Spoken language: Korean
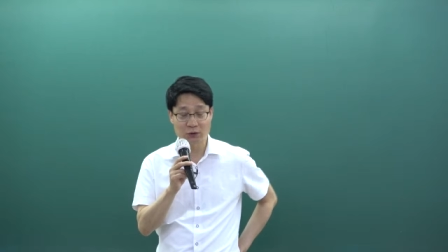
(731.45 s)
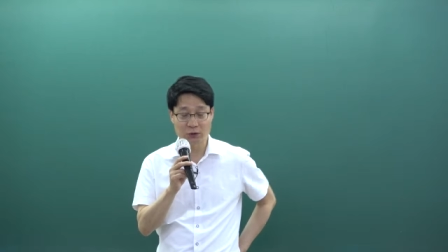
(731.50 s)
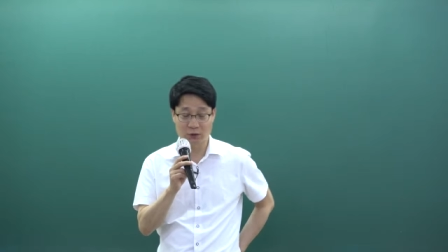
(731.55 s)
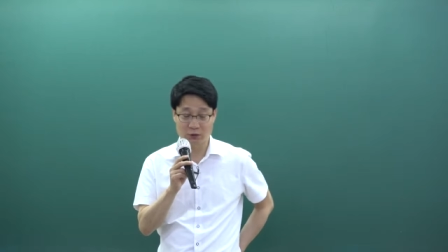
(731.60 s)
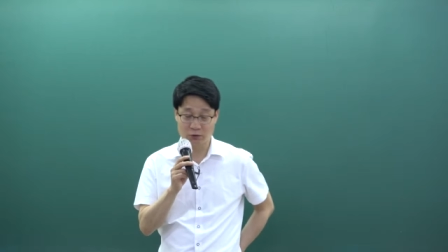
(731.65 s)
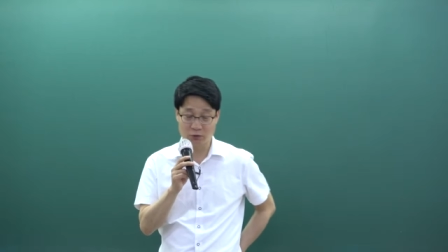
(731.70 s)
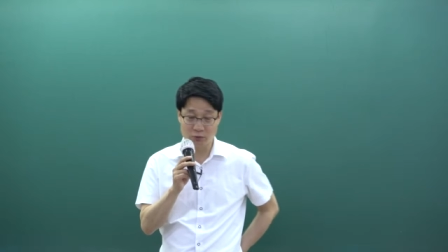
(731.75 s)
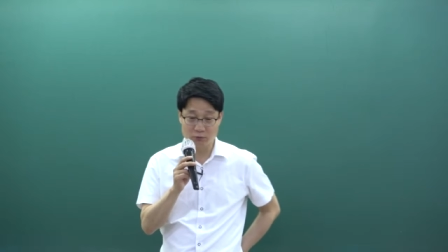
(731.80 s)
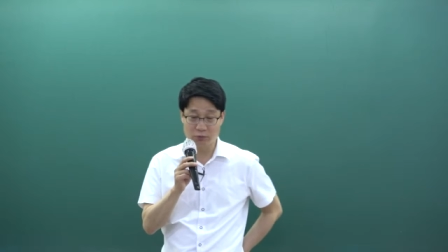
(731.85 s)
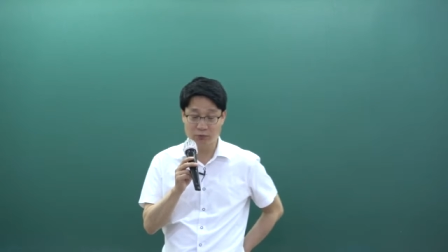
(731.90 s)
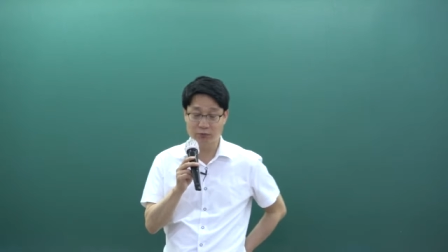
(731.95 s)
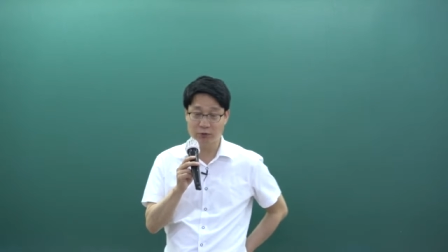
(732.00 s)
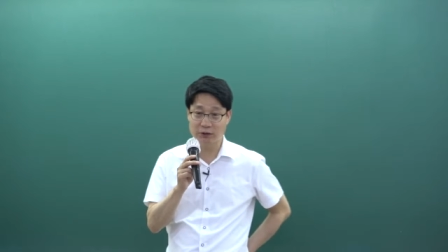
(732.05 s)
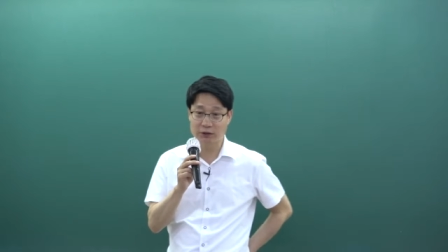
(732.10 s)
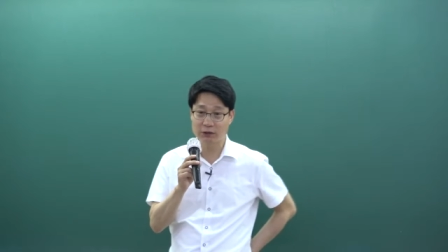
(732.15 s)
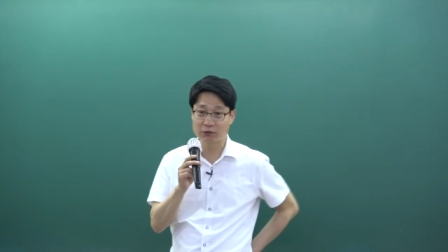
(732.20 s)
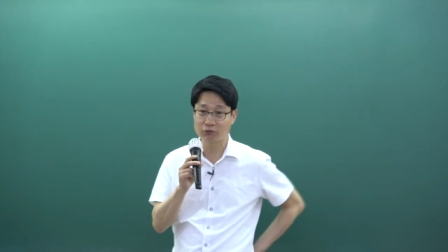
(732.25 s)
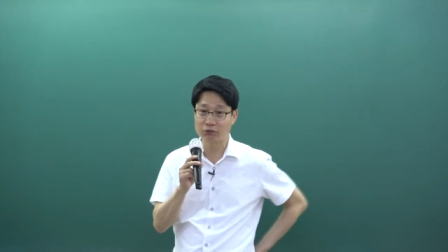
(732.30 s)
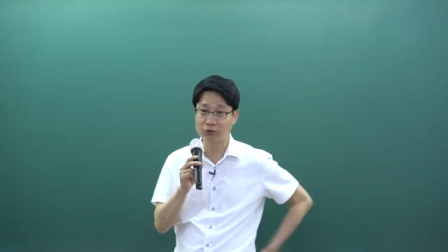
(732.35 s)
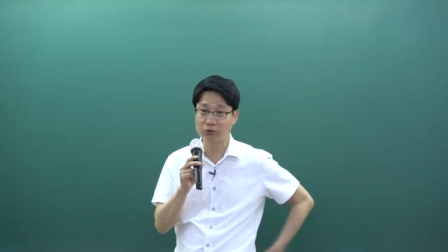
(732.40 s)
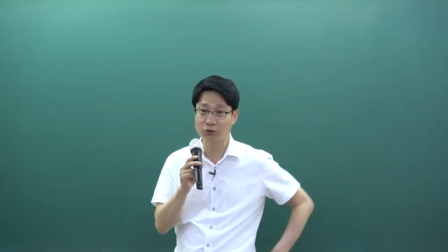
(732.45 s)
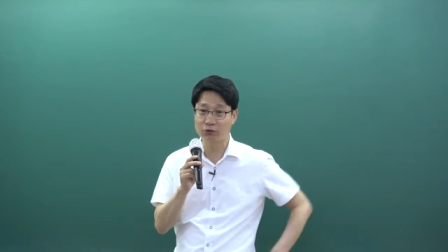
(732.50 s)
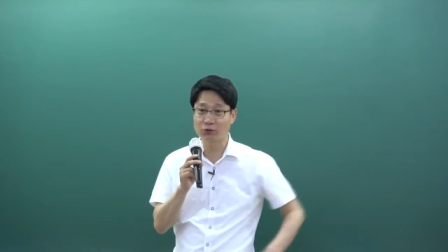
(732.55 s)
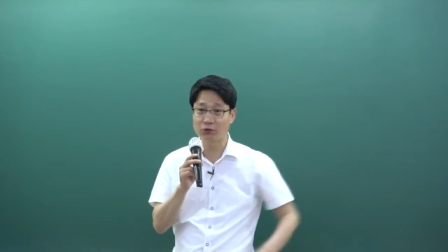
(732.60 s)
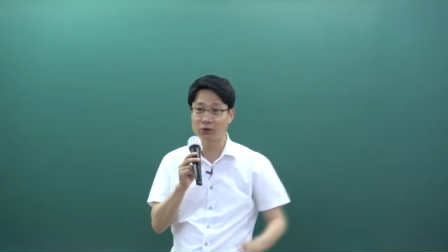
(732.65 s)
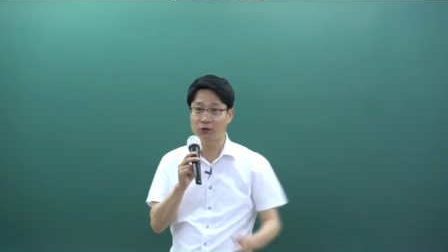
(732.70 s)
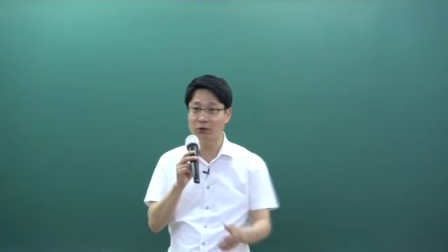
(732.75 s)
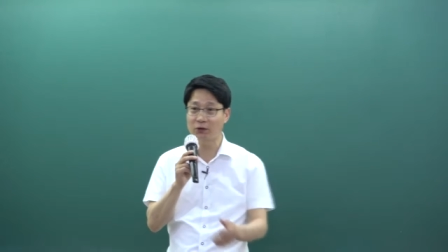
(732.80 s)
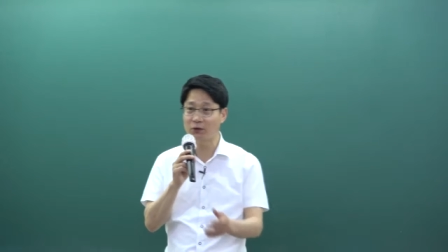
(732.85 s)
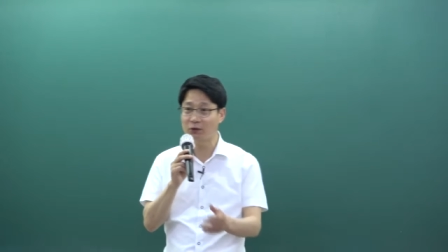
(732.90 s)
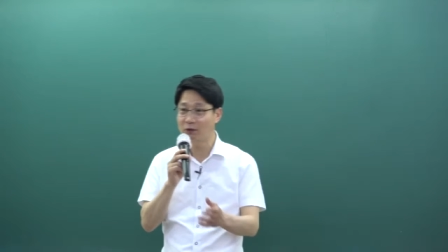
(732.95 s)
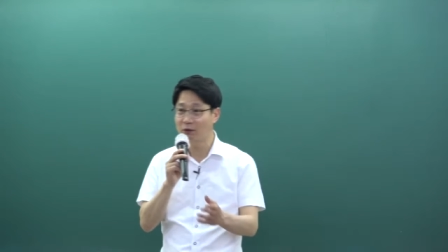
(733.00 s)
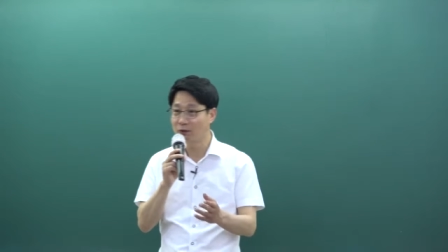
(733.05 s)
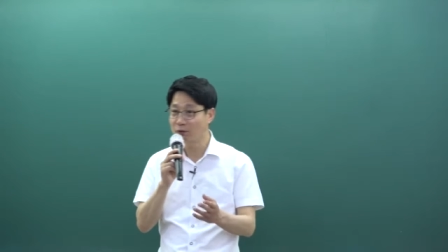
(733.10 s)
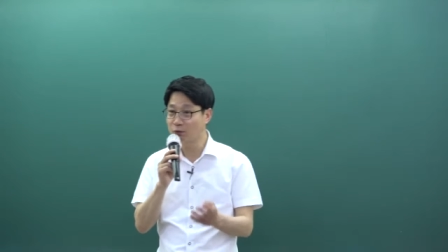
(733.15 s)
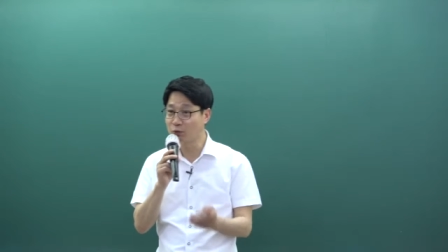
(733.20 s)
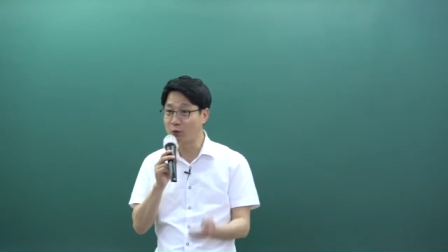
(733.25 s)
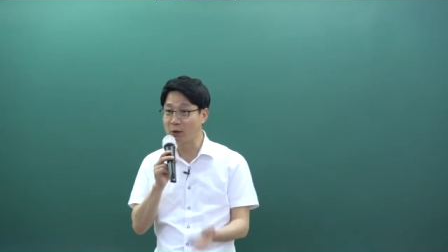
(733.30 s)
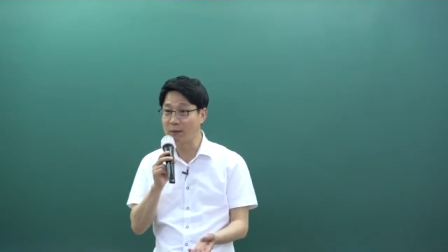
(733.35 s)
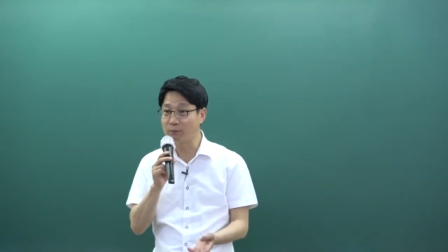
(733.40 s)
저 정부 부가세는 국세 어떤 거?
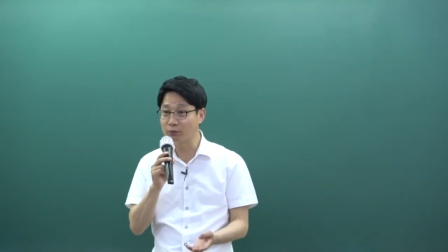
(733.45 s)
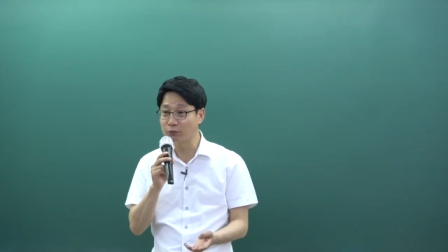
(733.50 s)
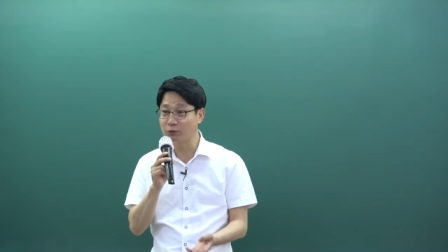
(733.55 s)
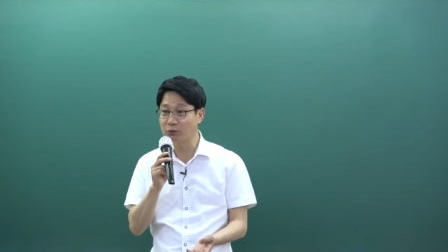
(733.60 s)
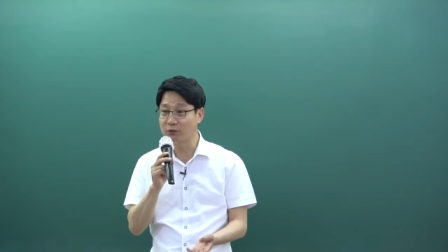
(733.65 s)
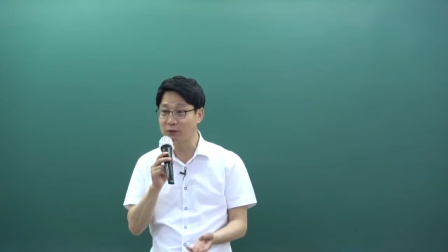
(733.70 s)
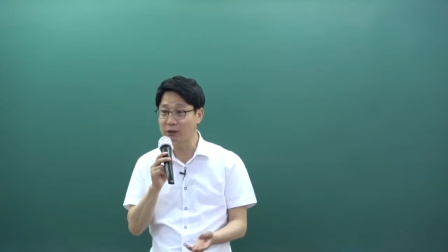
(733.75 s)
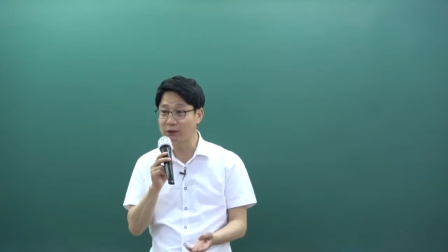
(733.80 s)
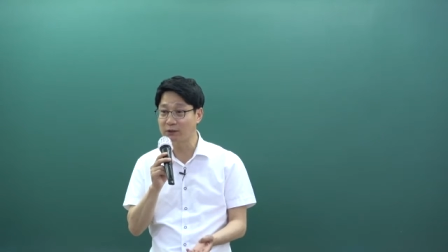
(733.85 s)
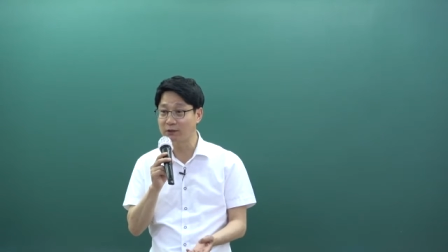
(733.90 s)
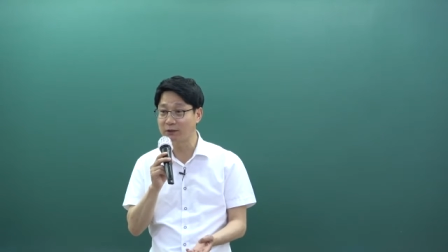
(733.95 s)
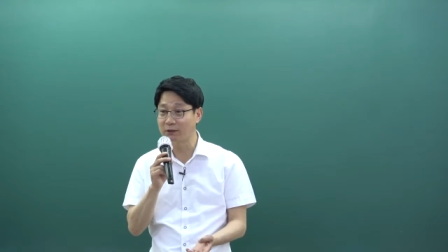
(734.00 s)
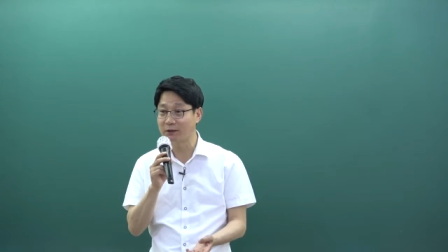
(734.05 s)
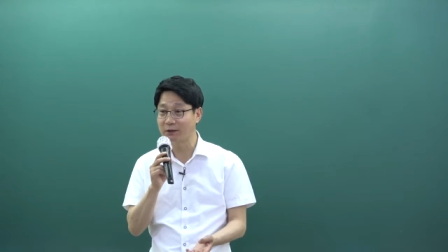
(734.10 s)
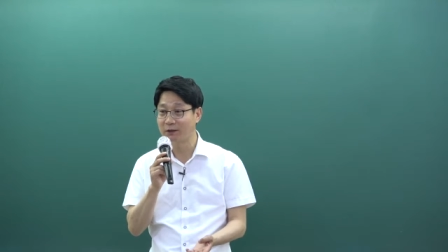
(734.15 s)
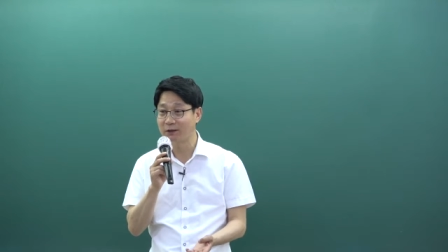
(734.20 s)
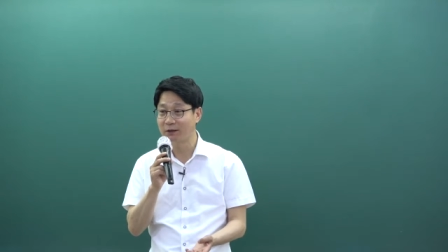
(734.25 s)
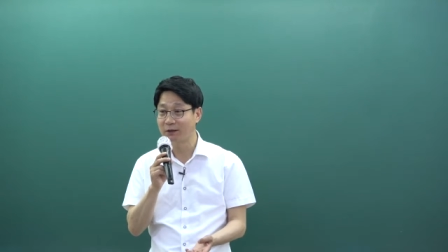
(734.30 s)
종합부동산세